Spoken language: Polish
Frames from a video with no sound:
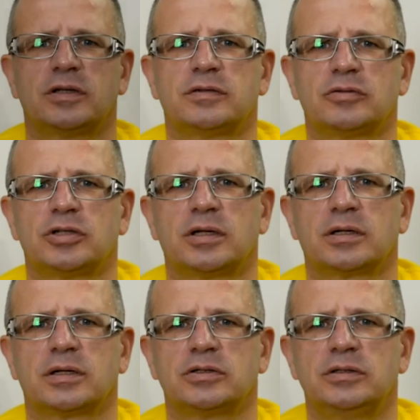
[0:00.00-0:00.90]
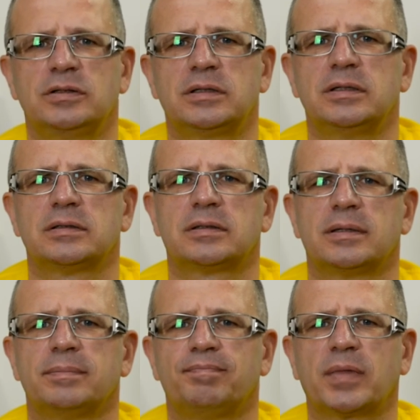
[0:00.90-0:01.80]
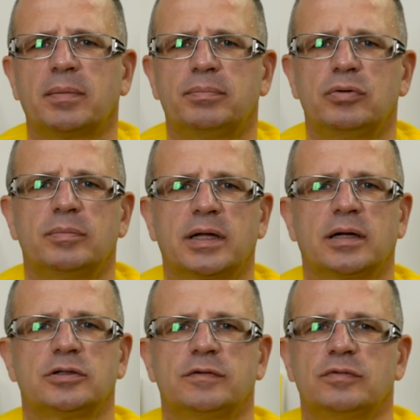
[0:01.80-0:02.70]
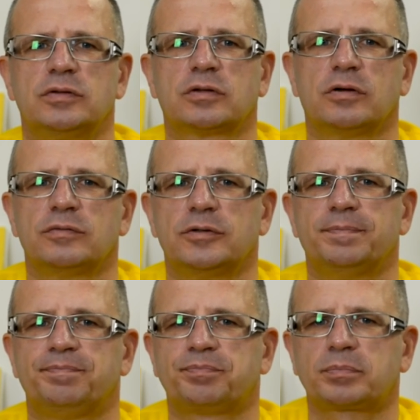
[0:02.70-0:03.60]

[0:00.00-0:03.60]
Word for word: nazywam się Darek Kraśnicki, jestem byłym lekarzem wojskowym